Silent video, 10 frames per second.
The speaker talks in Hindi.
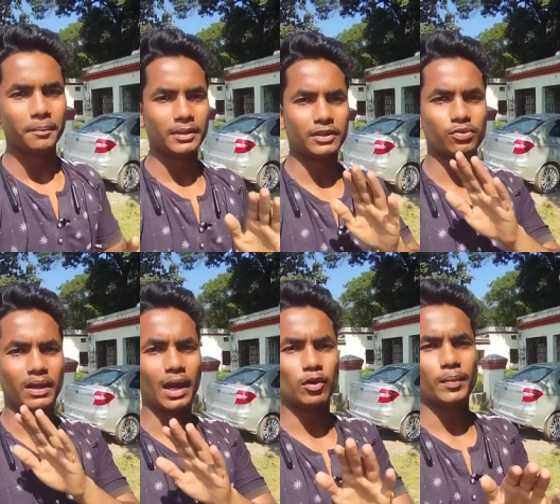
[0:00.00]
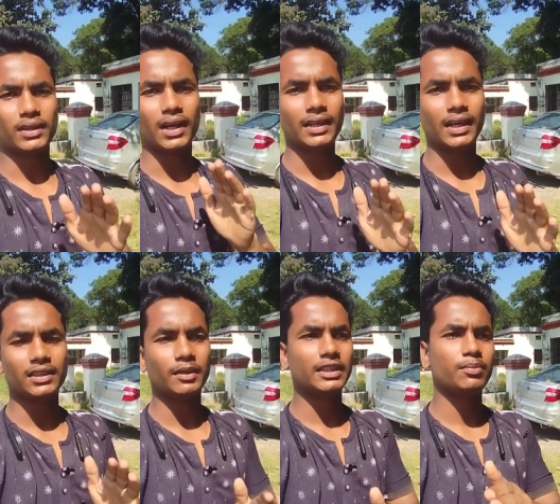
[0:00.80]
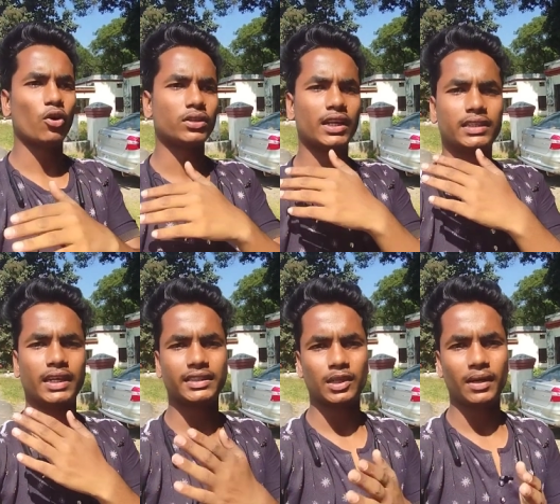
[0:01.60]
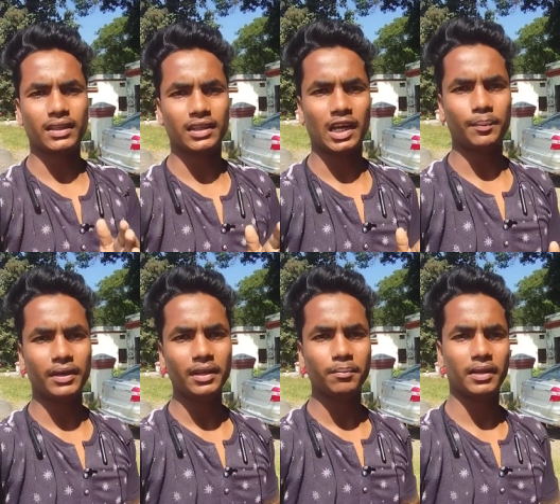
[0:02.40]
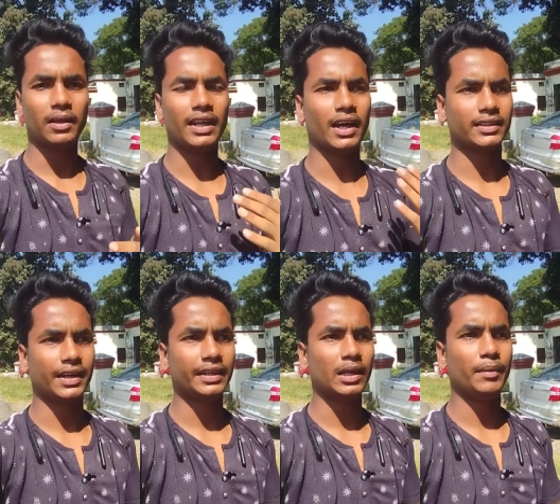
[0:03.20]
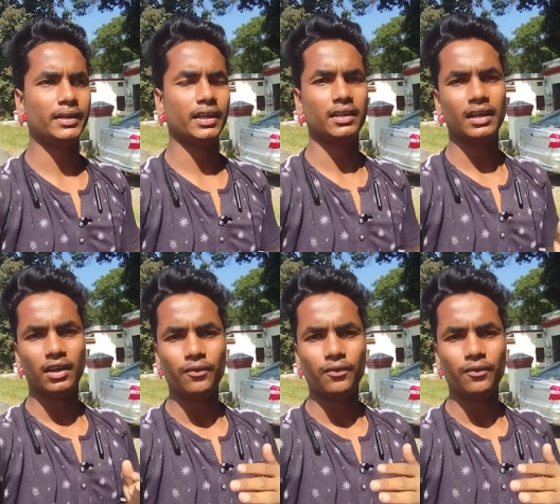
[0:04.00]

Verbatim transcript: बस बस आपको बता देगा कि मैं बहुत सारे स्टेट से भी आते हैं यहाँ पे मतलब इलाज कराने के लिए मेंटल